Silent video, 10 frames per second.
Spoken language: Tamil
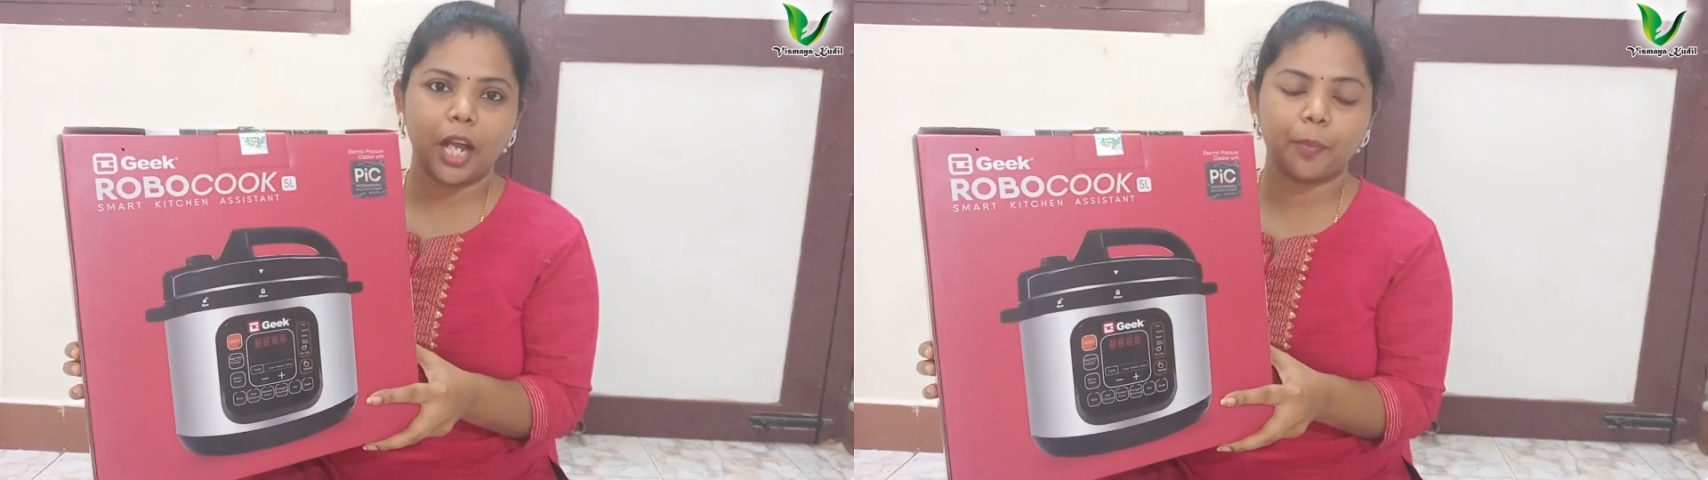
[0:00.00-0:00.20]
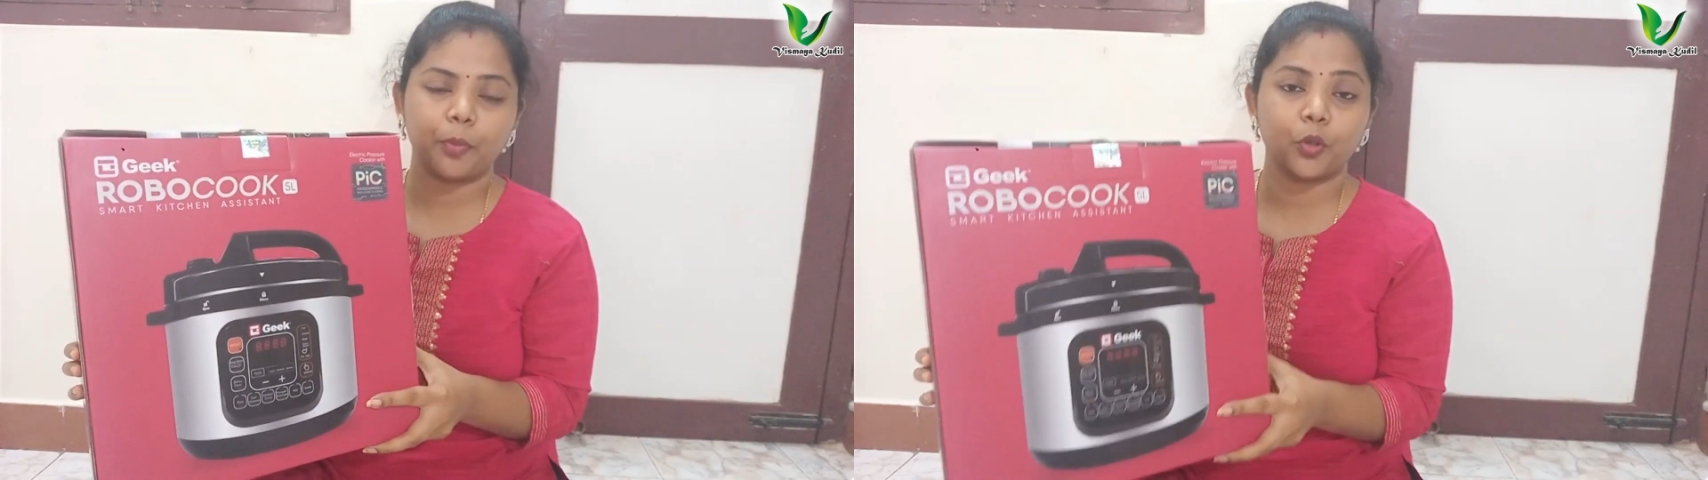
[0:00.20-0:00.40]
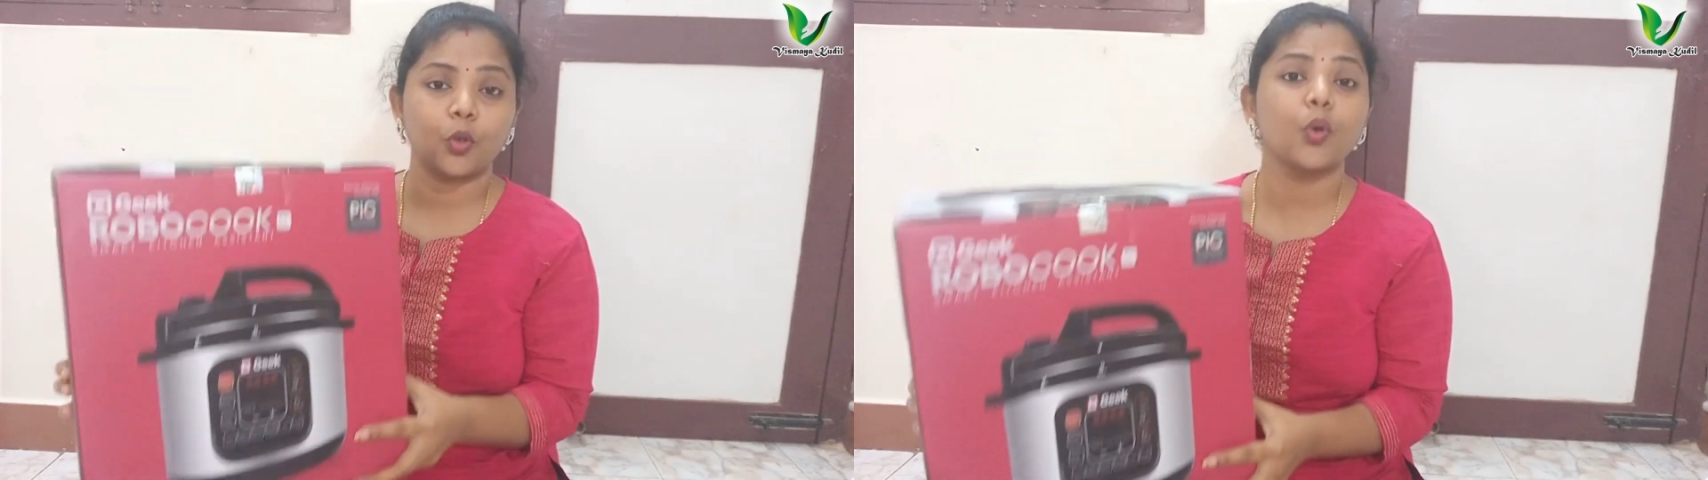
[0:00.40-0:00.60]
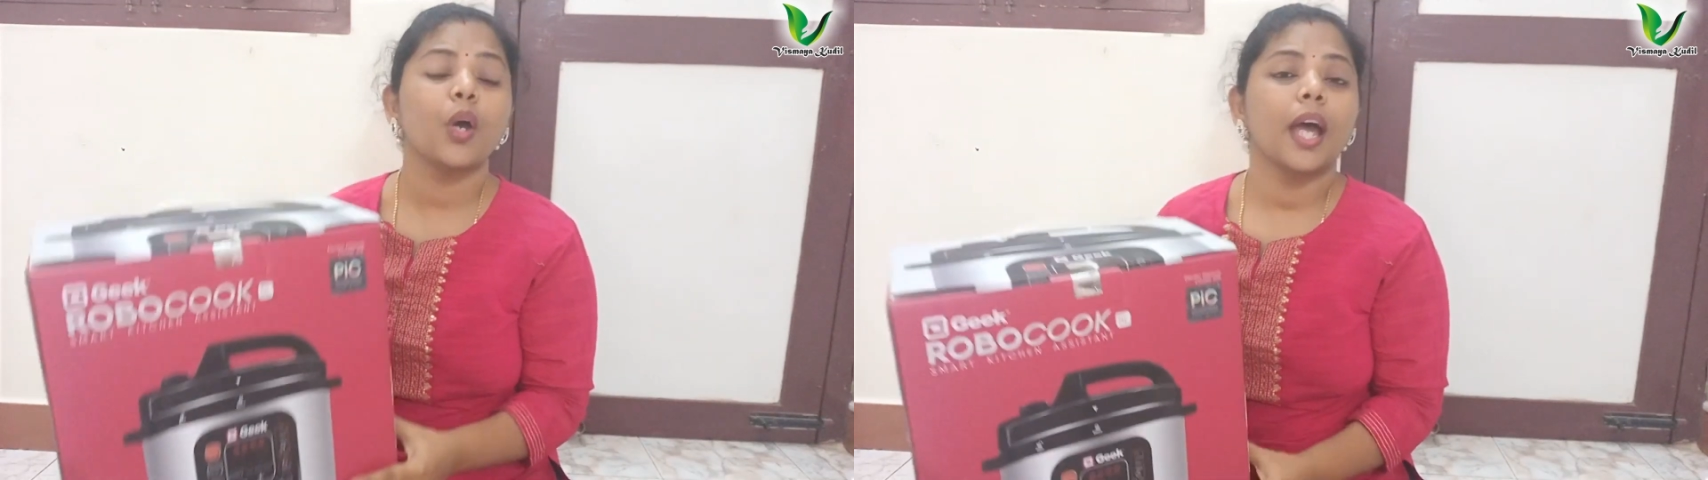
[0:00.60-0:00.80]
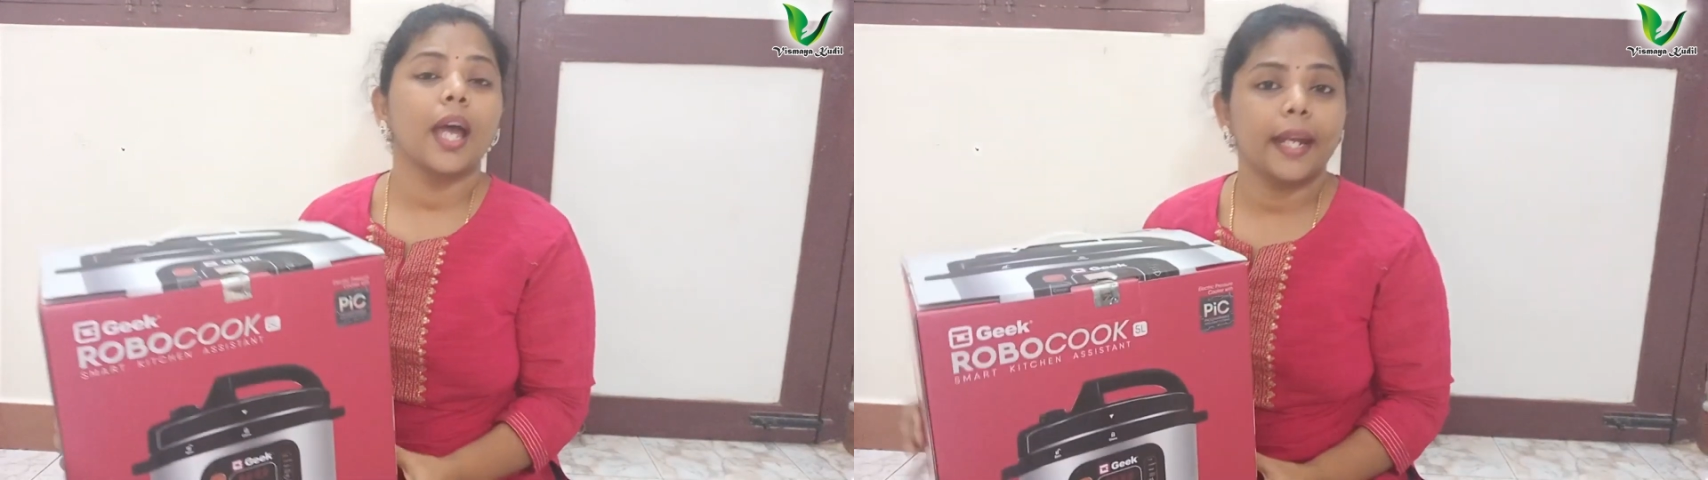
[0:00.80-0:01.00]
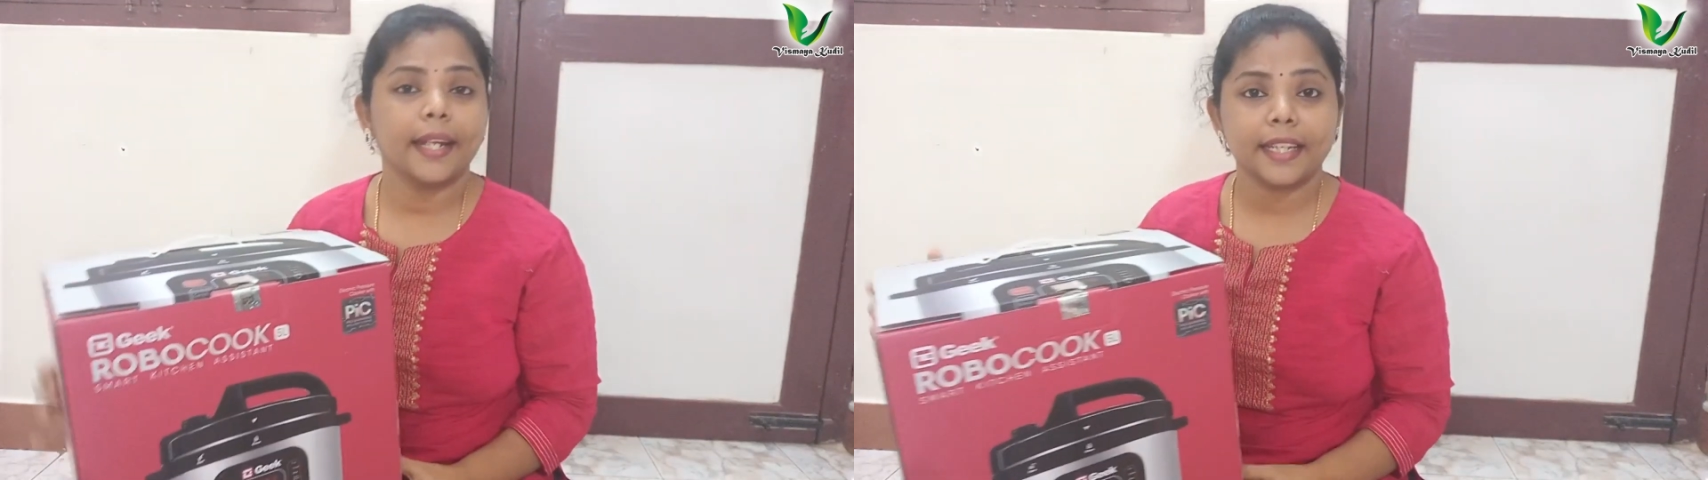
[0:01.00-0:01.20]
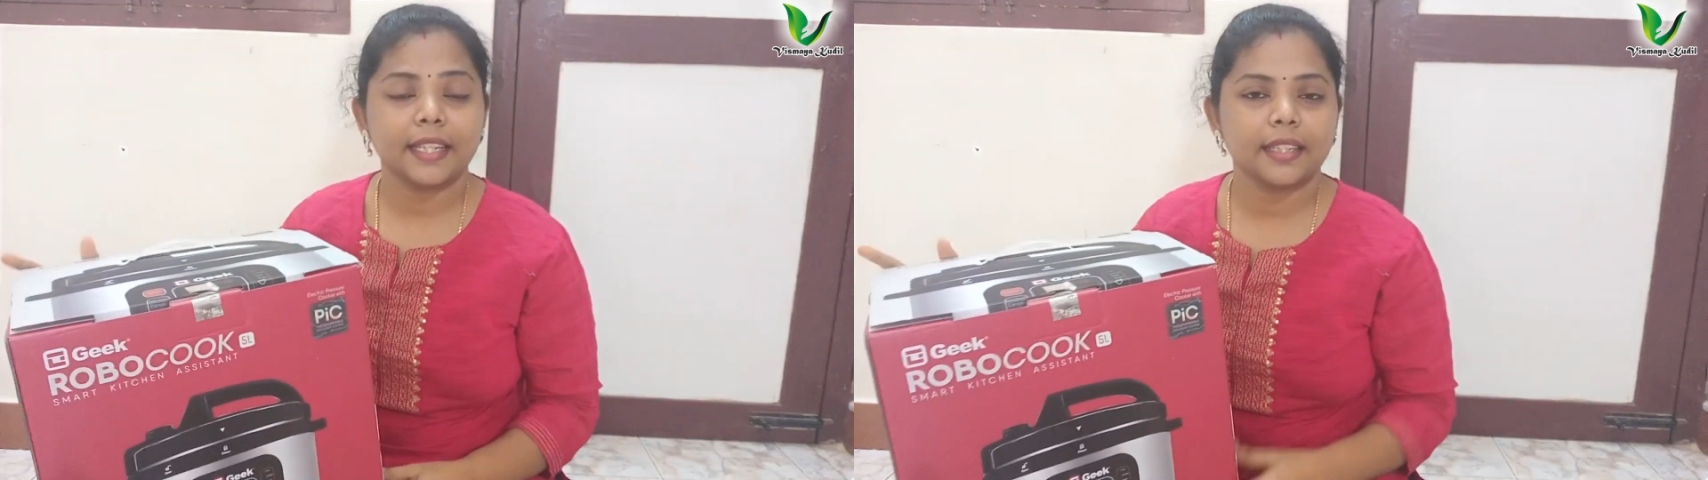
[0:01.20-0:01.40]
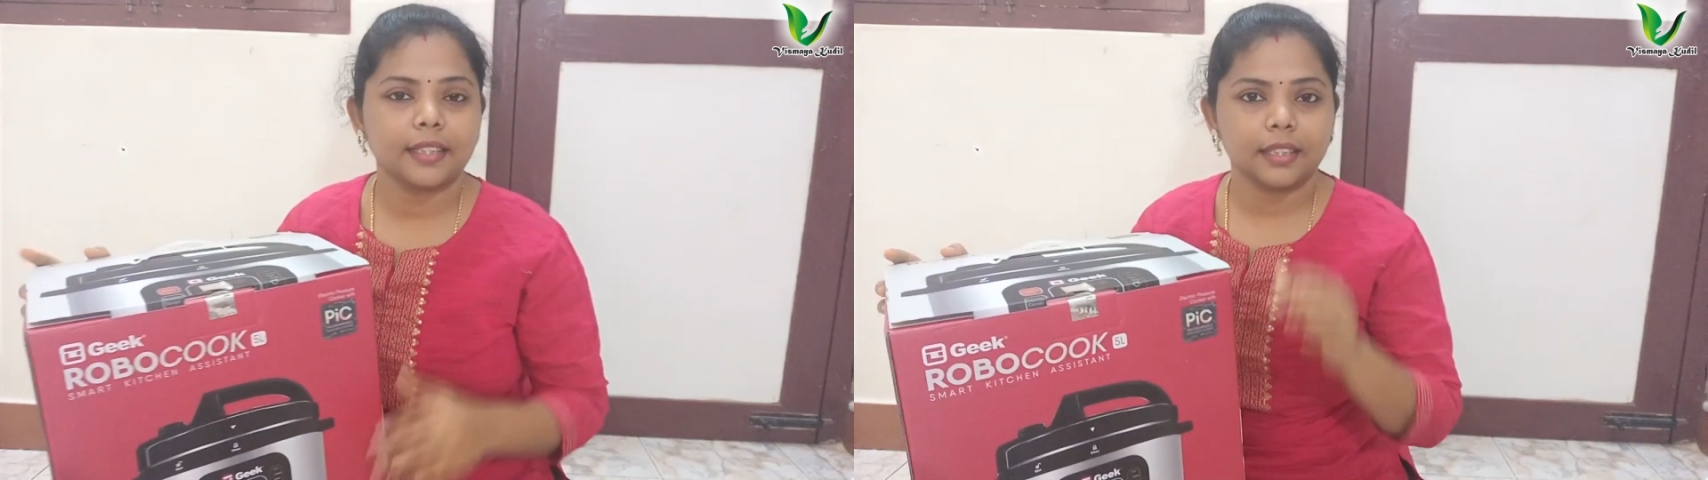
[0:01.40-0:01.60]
பார்க்க போகிறோம் அண்ட் இந்த